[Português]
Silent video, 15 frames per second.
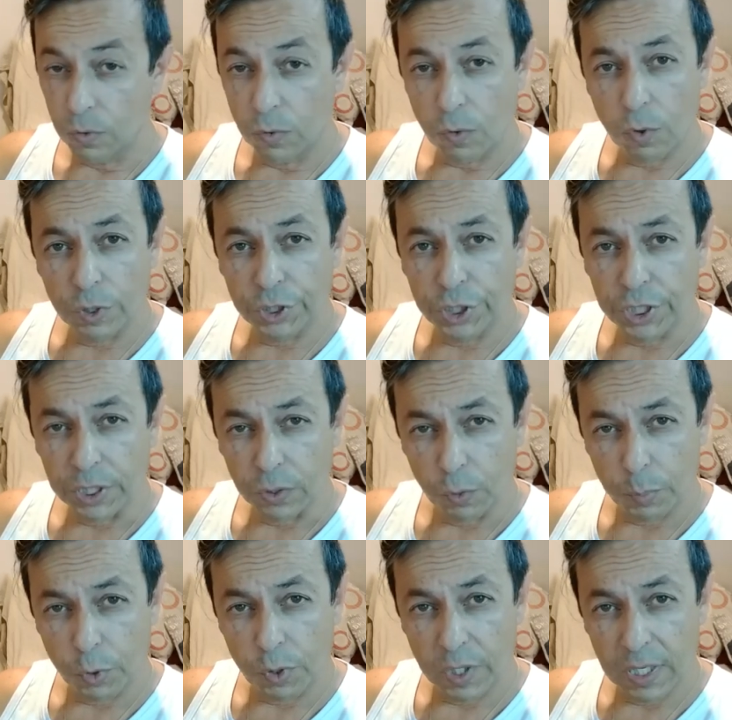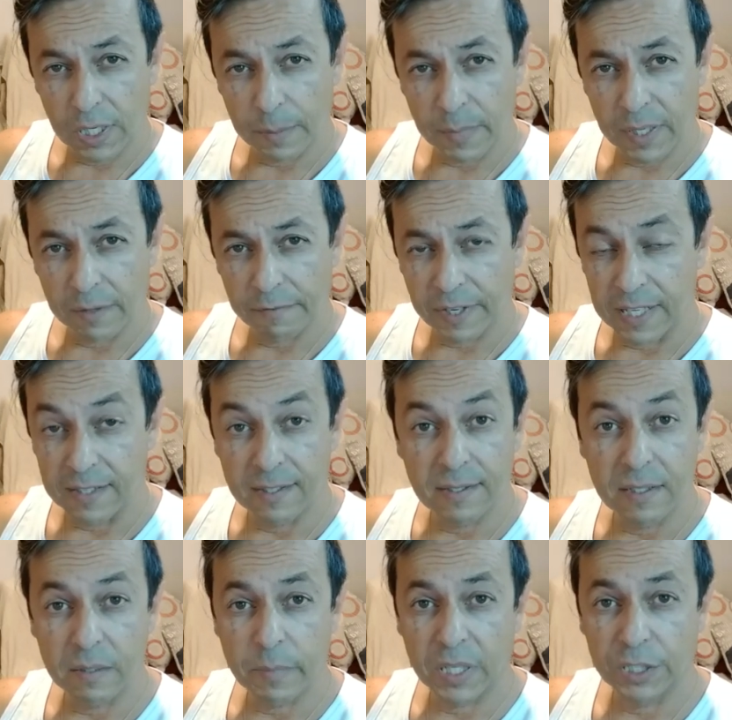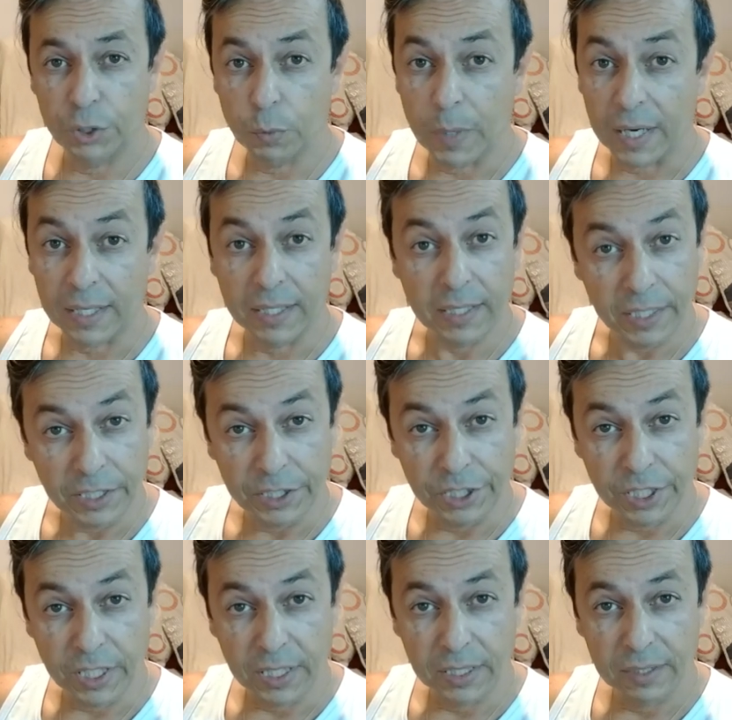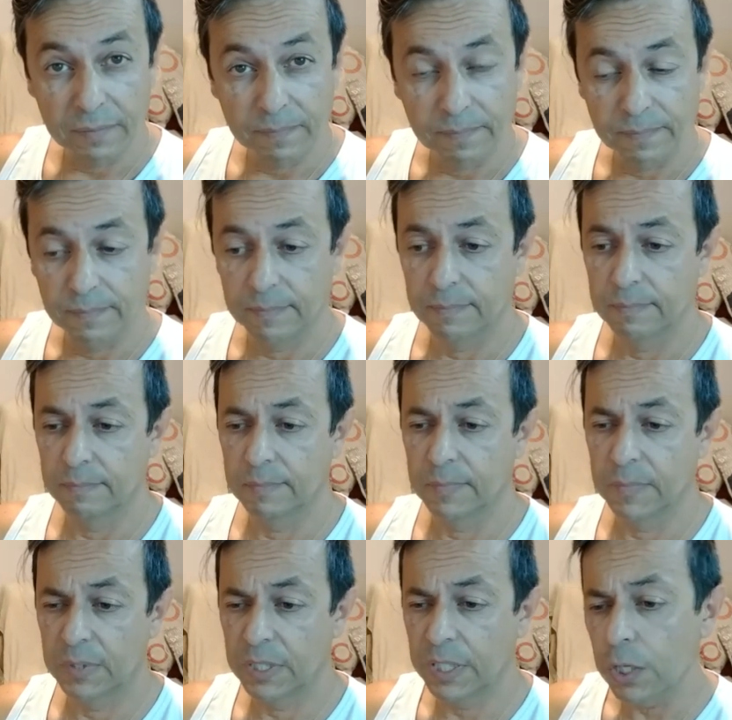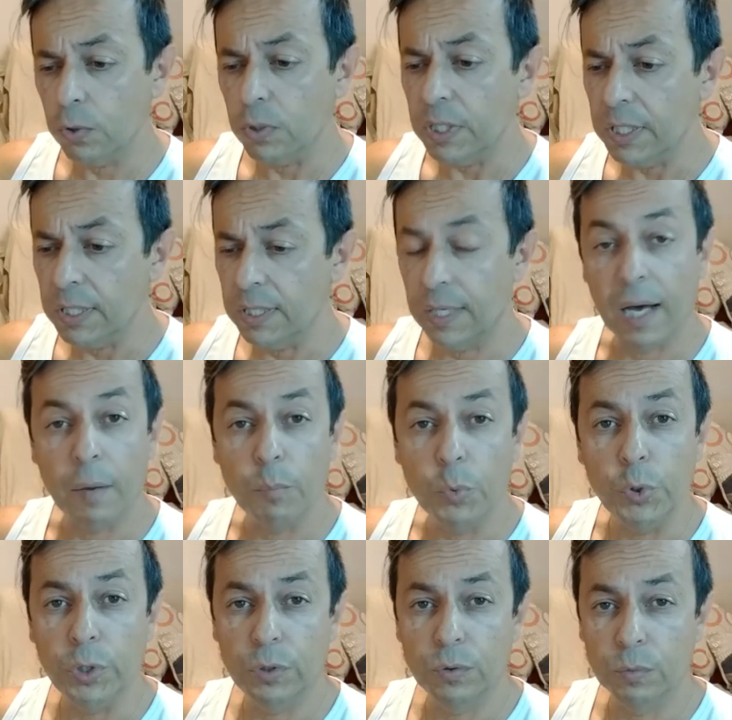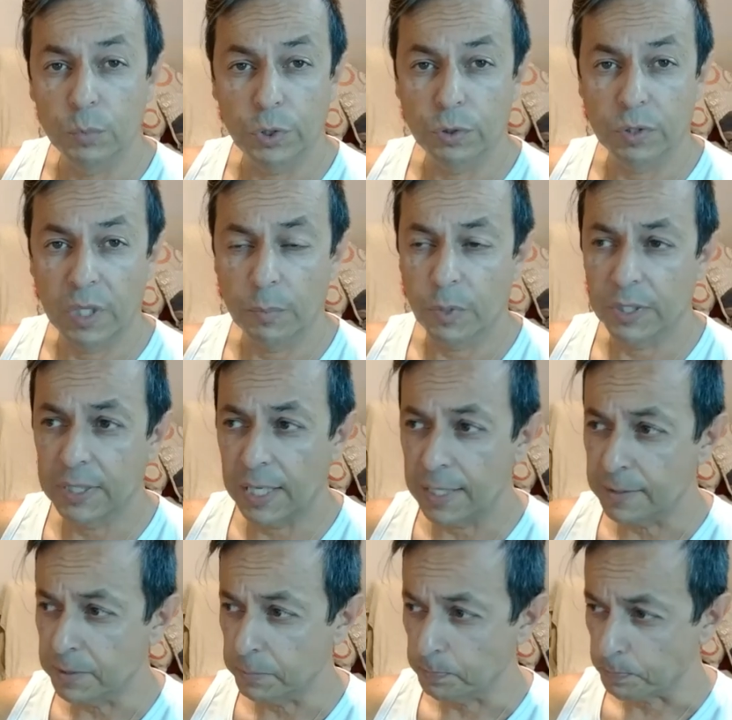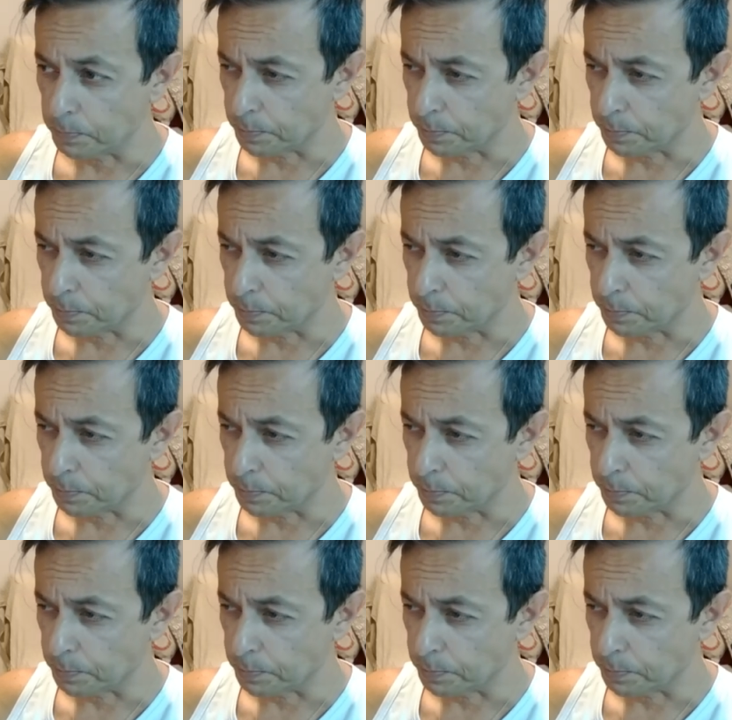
Hoje o programa vai em cima de uma crítica que eu li há muito, muito tempo atrás.